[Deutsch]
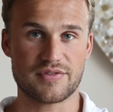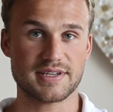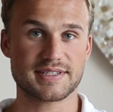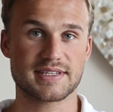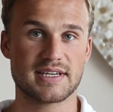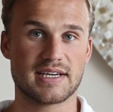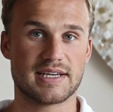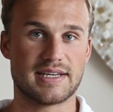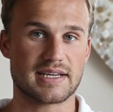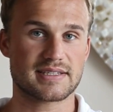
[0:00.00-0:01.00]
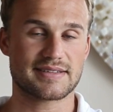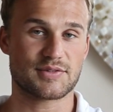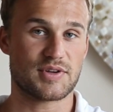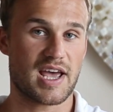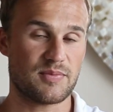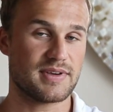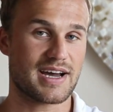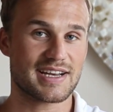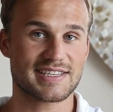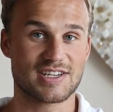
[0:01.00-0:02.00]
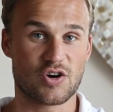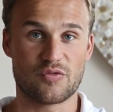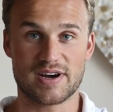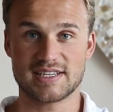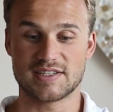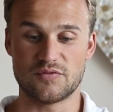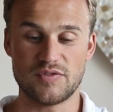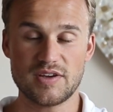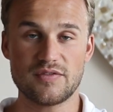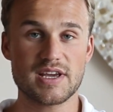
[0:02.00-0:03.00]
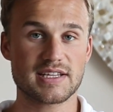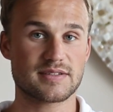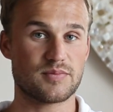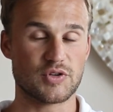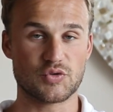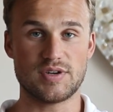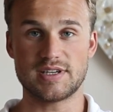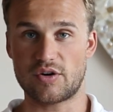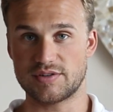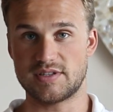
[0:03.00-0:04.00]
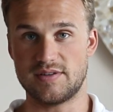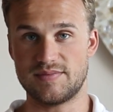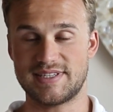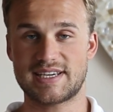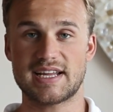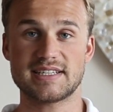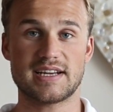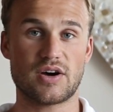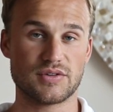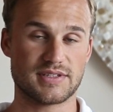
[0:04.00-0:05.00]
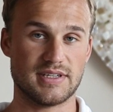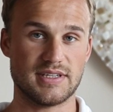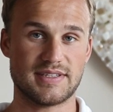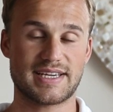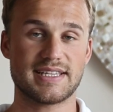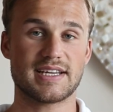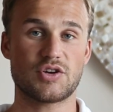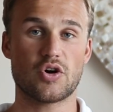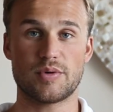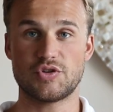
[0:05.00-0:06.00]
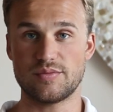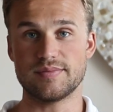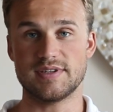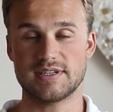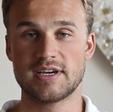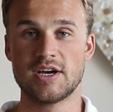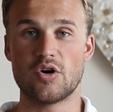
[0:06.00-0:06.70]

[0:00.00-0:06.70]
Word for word: fest, dass so eine App gar nicht genau weiß, wie wir jetzt persönlich aussehen. Sie kennt dein Aussehen nicht, sie kennt deinen Körpertypen nicht.